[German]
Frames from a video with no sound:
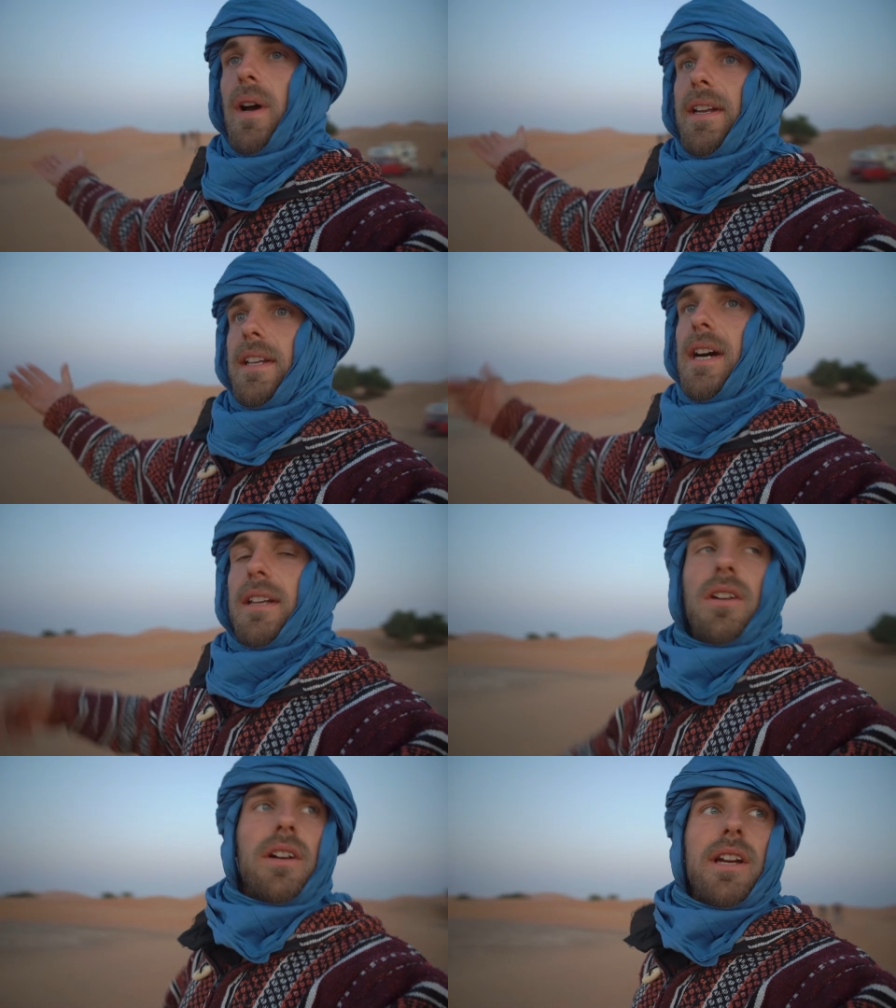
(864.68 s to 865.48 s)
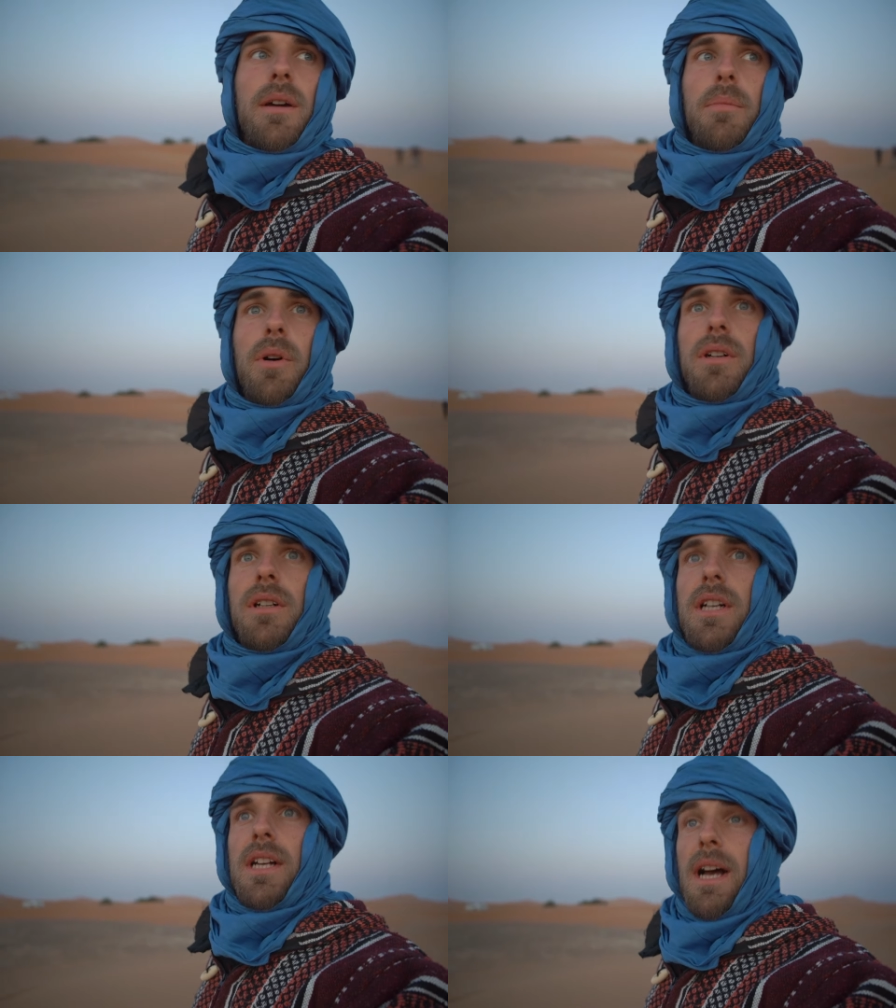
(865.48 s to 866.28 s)
einige andere Camper
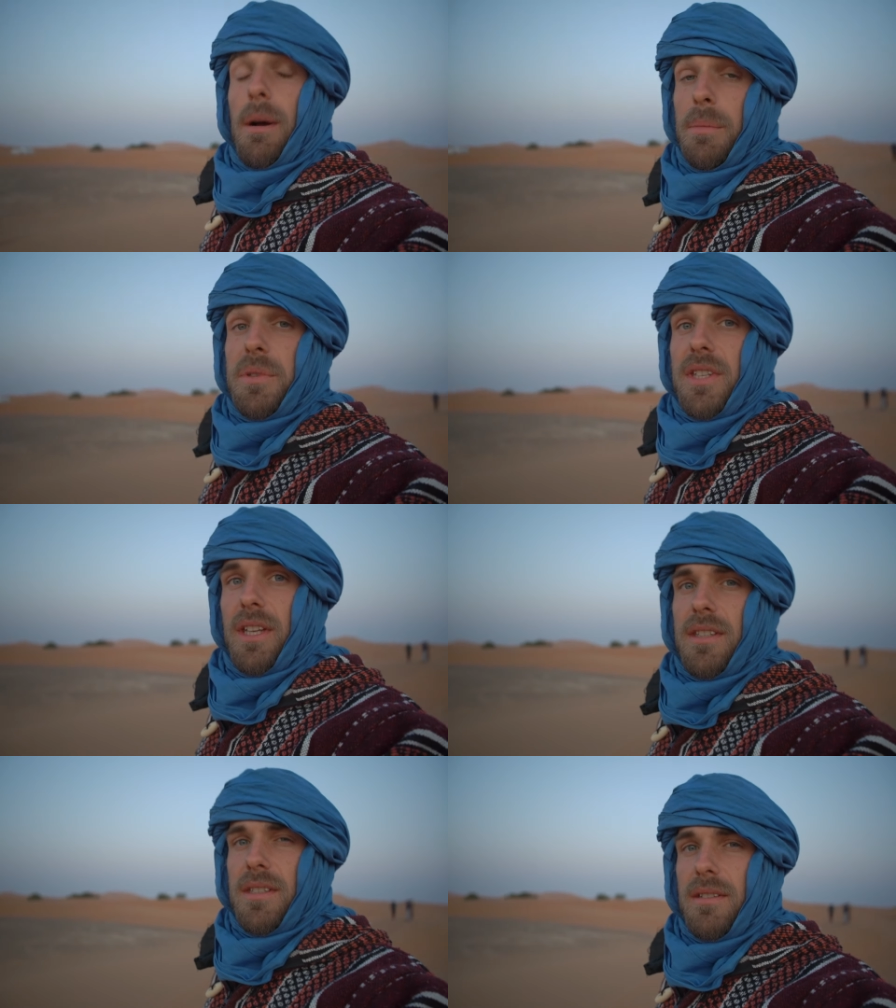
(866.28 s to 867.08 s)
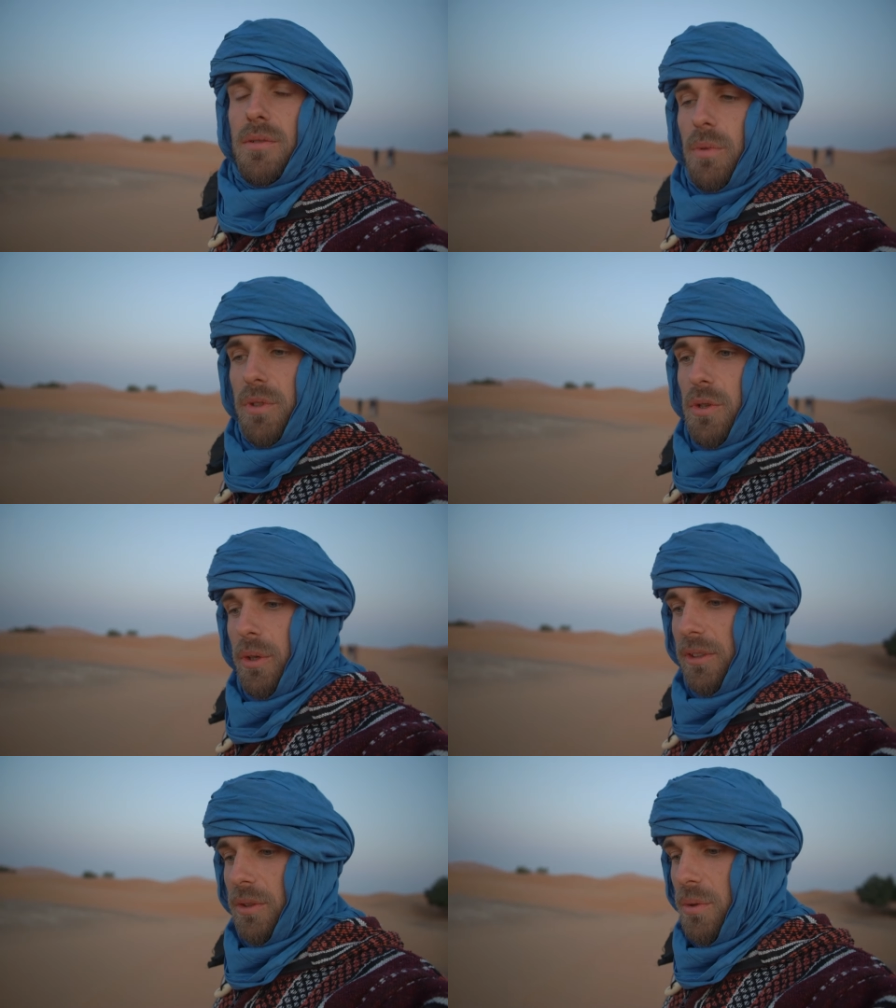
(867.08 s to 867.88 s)
aber bis jetzt
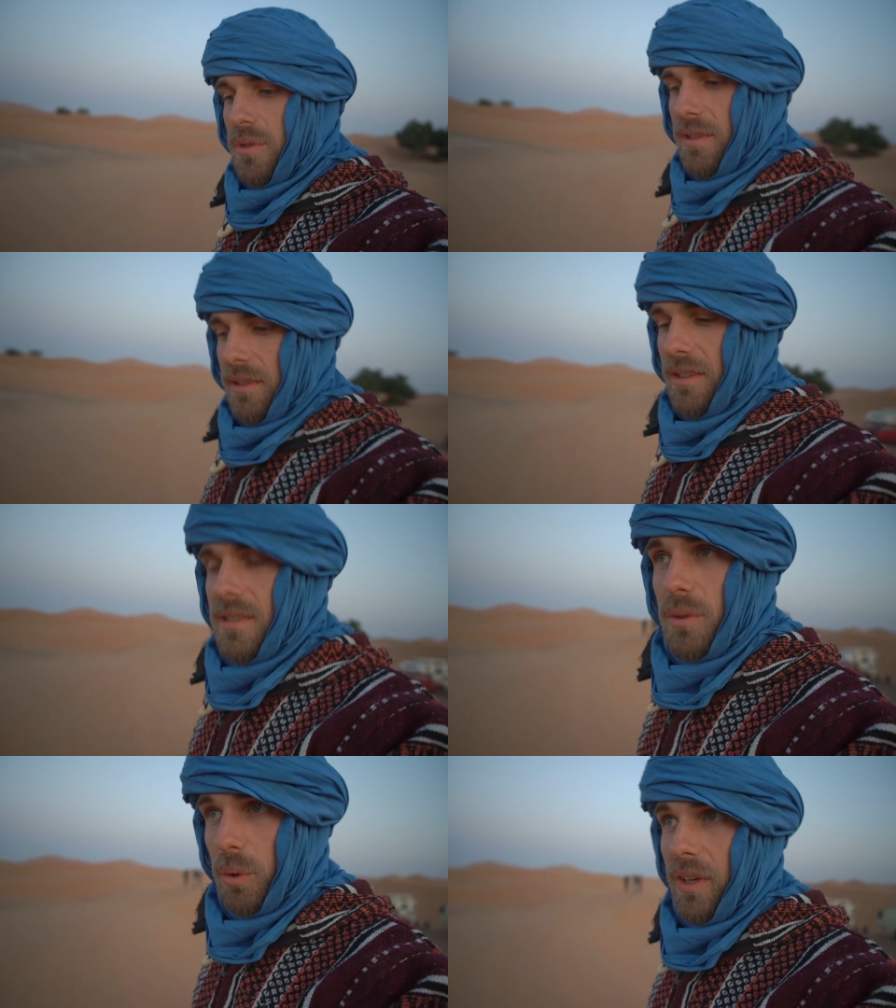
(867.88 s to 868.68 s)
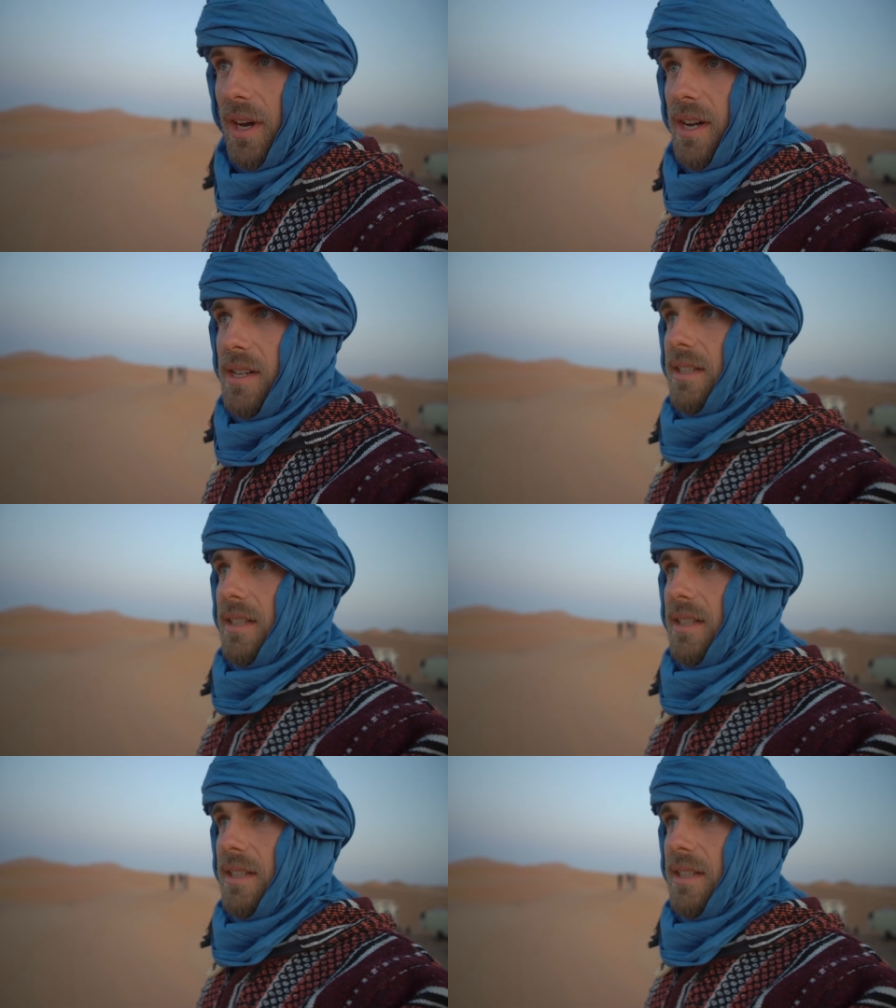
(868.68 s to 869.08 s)
überzeugt uns das total.